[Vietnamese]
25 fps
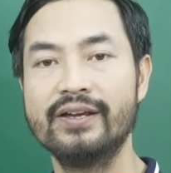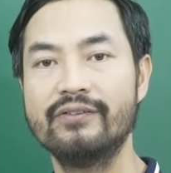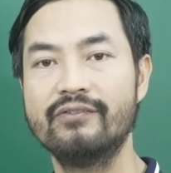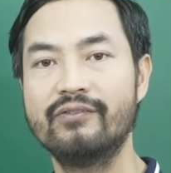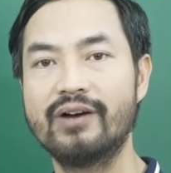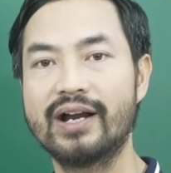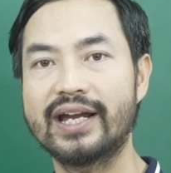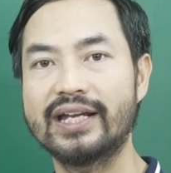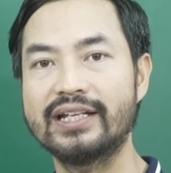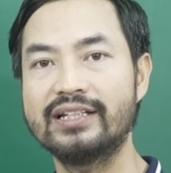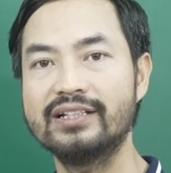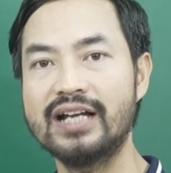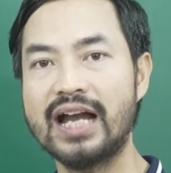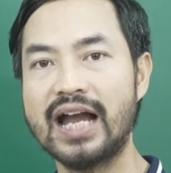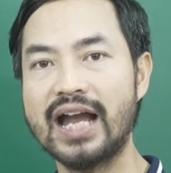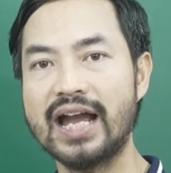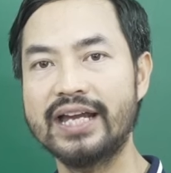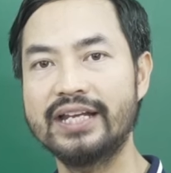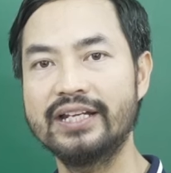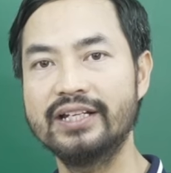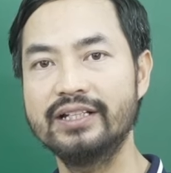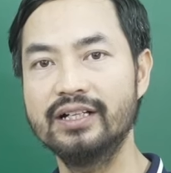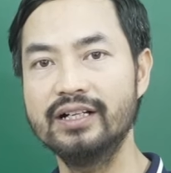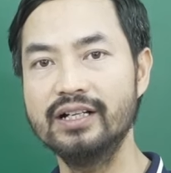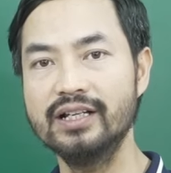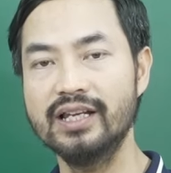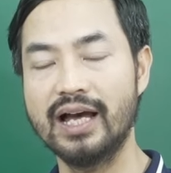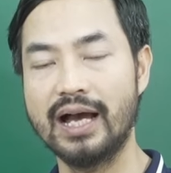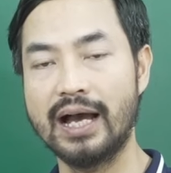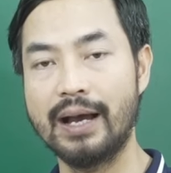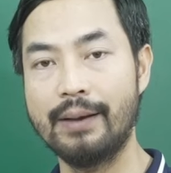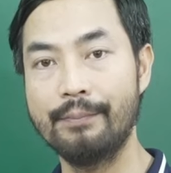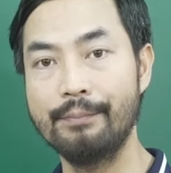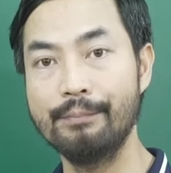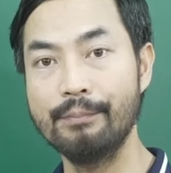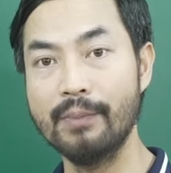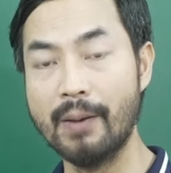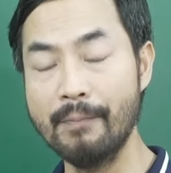Và cái thứ hai nữa
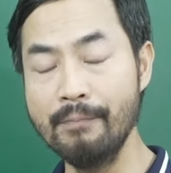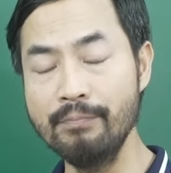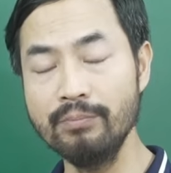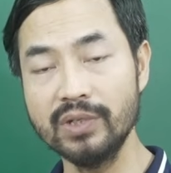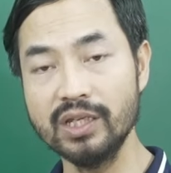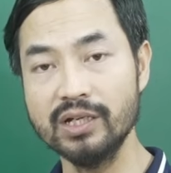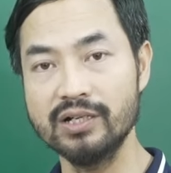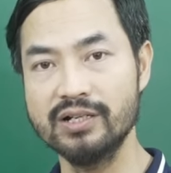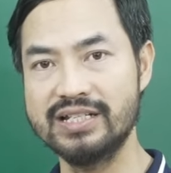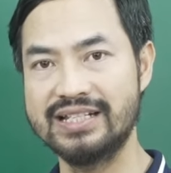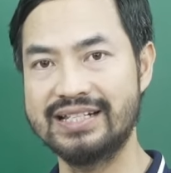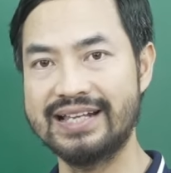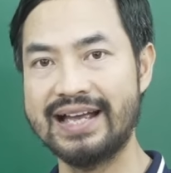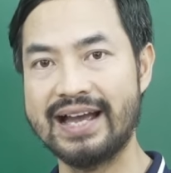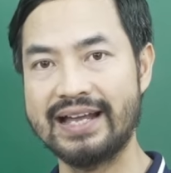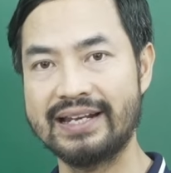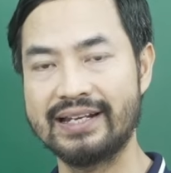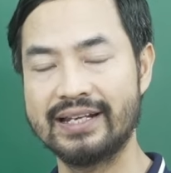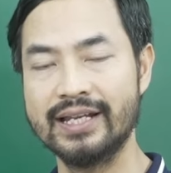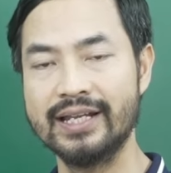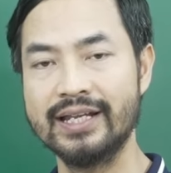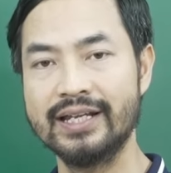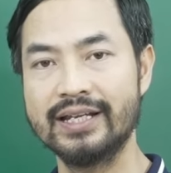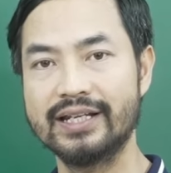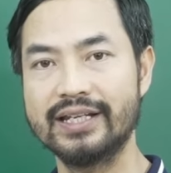là bấm thời gian